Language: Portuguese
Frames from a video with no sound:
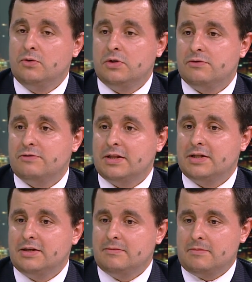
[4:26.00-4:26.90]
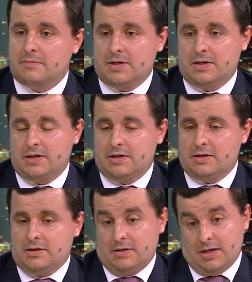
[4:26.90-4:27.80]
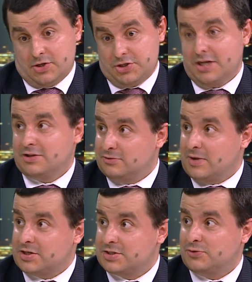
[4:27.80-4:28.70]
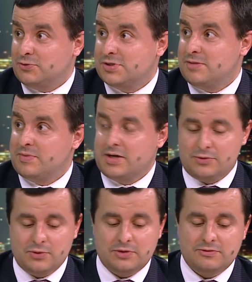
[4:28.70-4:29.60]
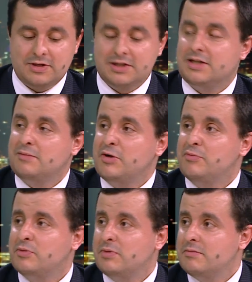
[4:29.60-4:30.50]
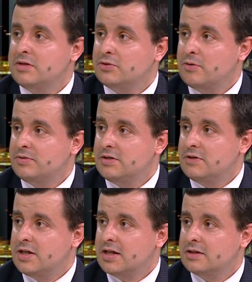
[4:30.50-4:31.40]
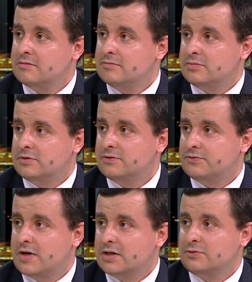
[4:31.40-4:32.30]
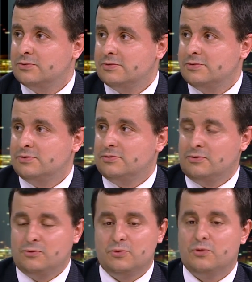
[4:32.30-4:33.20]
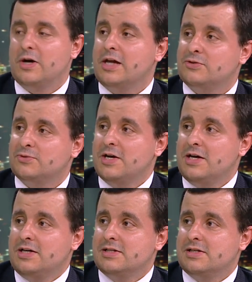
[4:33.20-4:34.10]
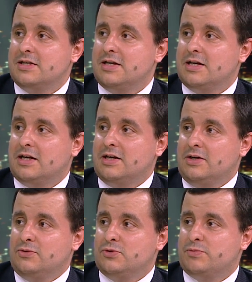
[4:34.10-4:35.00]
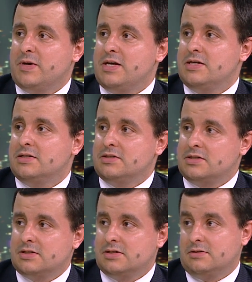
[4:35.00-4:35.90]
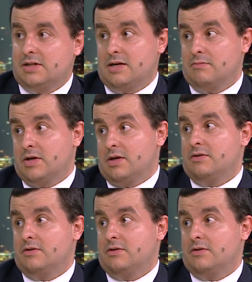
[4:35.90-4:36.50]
O que levanta, eh, acrescendo à questão do desemprego, o que levanta também um problema de competitividade porque de facto o, o, correto seria os países que têm